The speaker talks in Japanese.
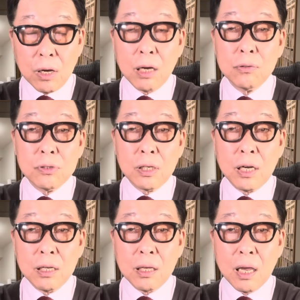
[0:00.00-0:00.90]
あ、うち
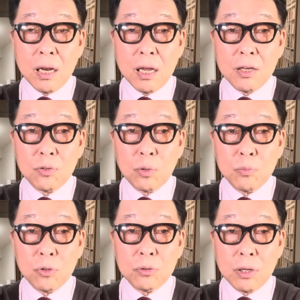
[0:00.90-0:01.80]
関係ないよと
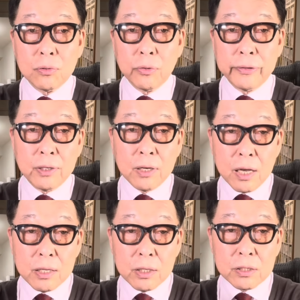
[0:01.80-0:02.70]
思ってると意
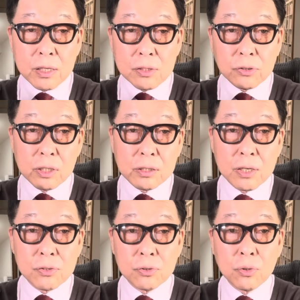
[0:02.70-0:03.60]
外に近づいてきた
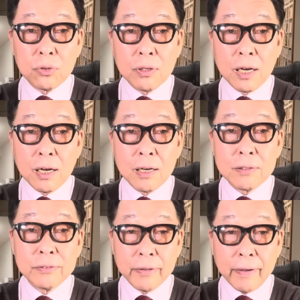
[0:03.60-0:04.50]
りすることがあ
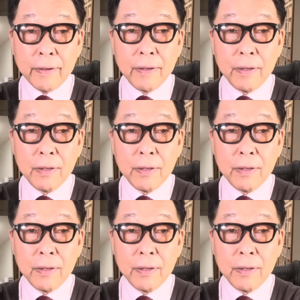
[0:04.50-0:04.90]
るんで、